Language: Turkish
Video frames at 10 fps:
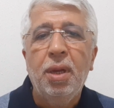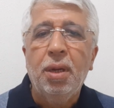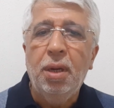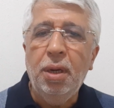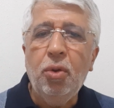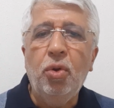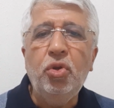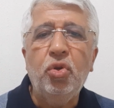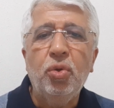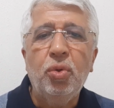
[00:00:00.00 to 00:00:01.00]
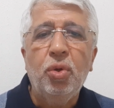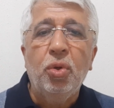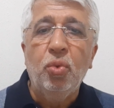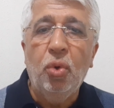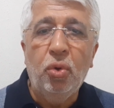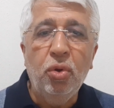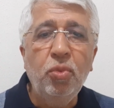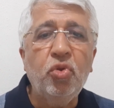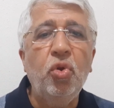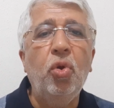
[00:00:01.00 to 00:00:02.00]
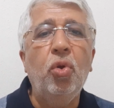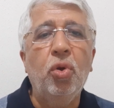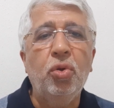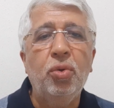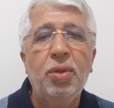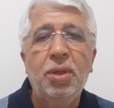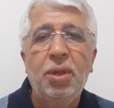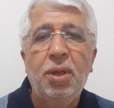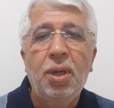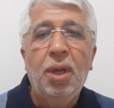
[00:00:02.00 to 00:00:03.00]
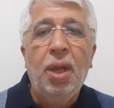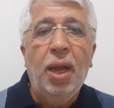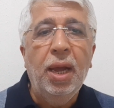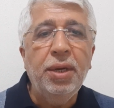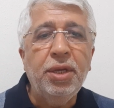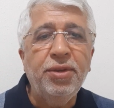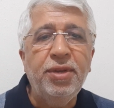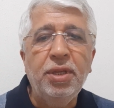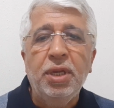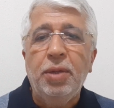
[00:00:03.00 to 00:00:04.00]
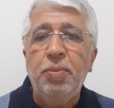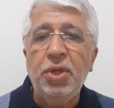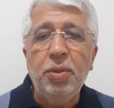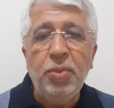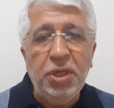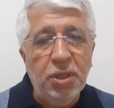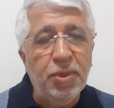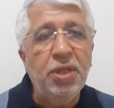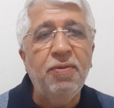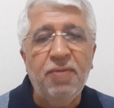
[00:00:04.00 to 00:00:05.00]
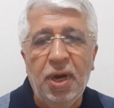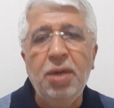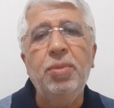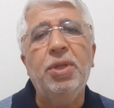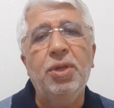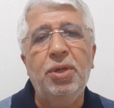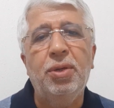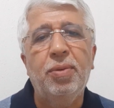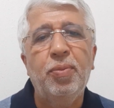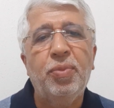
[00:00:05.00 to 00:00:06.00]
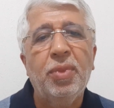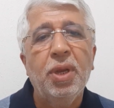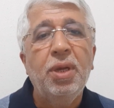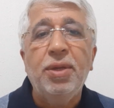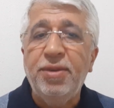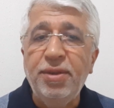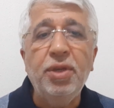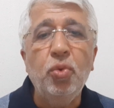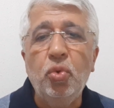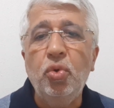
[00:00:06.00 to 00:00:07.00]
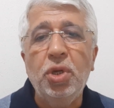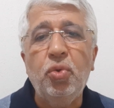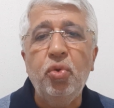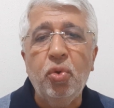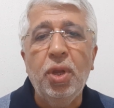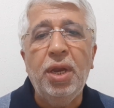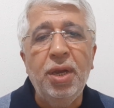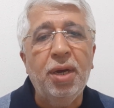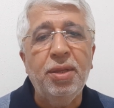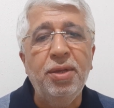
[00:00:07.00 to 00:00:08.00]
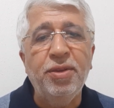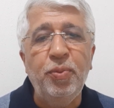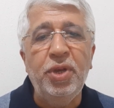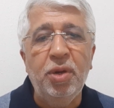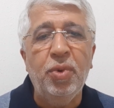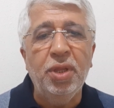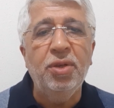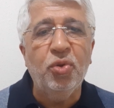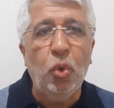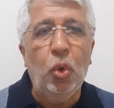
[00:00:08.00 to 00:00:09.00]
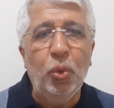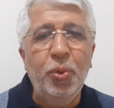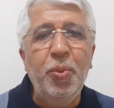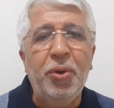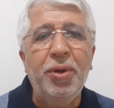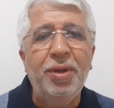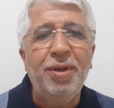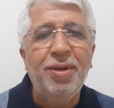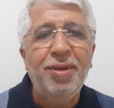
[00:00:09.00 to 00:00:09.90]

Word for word: Karakoç doğru mu söylüyor? Herkesin bir mihrbanı var mıdır? Sizin uğruna türküler yaktığınız mihrbanınız oldu mu?